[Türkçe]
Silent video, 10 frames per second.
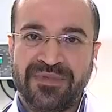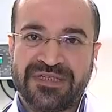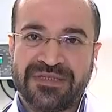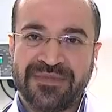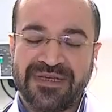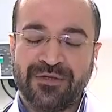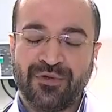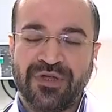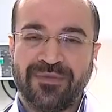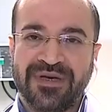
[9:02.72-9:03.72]
isimlerinin
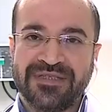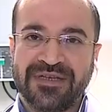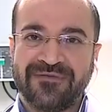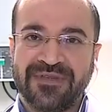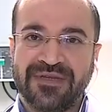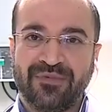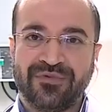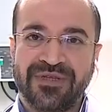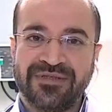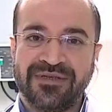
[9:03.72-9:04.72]
önünde bazı yaftalar
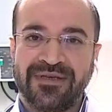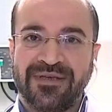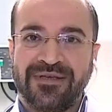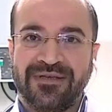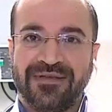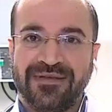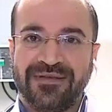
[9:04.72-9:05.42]
bulunan e,